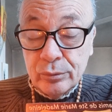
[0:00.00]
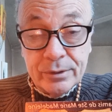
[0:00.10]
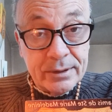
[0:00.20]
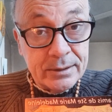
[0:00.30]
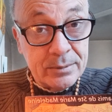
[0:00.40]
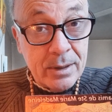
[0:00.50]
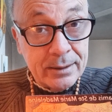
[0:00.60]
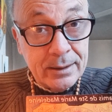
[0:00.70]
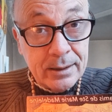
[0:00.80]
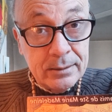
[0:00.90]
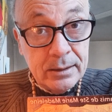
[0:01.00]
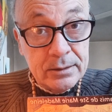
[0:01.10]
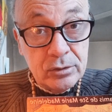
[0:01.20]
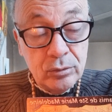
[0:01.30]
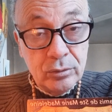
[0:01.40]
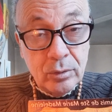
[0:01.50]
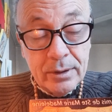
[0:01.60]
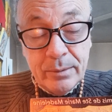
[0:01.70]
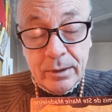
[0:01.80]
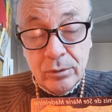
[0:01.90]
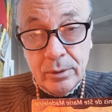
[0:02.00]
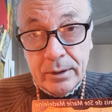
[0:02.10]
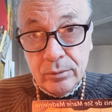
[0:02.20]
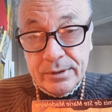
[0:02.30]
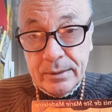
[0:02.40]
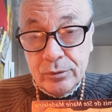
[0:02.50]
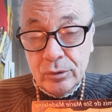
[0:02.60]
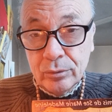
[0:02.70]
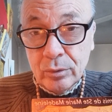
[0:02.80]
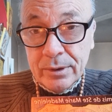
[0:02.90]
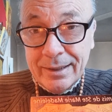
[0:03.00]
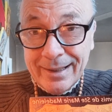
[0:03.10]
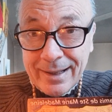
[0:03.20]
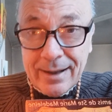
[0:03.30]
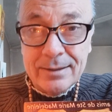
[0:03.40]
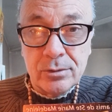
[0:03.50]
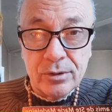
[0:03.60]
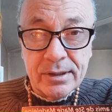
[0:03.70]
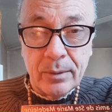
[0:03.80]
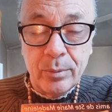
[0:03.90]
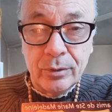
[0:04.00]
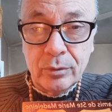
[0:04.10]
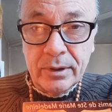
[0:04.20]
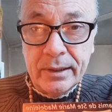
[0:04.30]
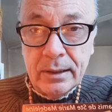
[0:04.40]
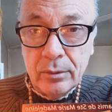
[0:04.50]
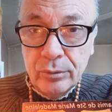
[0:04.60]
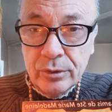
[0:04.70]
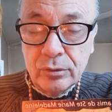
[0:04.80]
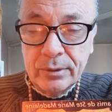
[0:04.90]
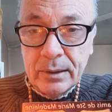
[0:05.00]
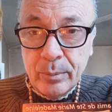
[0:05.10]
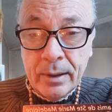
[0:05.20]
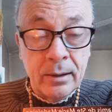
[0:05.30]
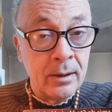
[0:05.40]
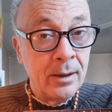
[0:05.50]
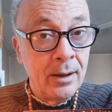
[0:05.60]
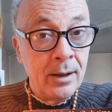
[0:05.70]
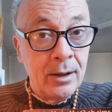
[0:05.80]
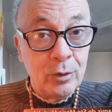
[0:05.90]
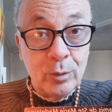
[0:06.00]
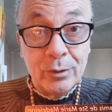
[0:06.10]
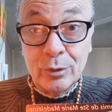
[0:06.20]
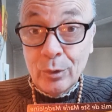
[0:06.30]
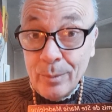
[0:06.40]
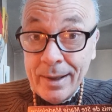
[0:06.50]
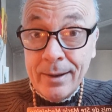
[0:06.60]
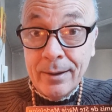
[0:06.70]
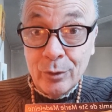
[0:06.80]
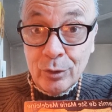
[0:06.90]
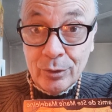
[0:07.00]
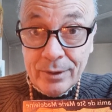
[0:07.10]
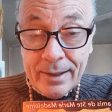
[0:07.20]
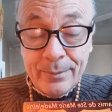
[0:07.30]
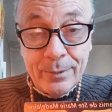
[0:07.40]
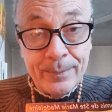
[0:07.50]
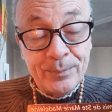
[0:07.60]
Sainte Marie, Reine des cieux, toi l'Immaculée Conception, toi qui écrases le serpent, toi qui as la lune sous tes pas, toi notre Mère, notre Dame.